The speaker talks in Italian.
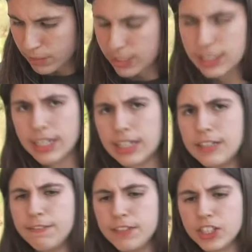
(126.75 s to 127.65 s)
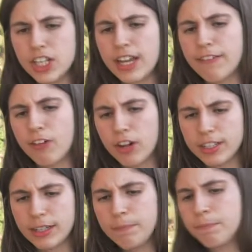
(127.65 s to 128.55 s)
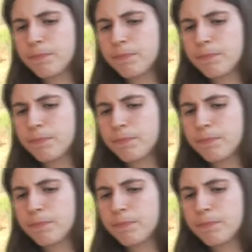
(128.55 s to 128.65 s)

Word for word: sì, è difficile a volte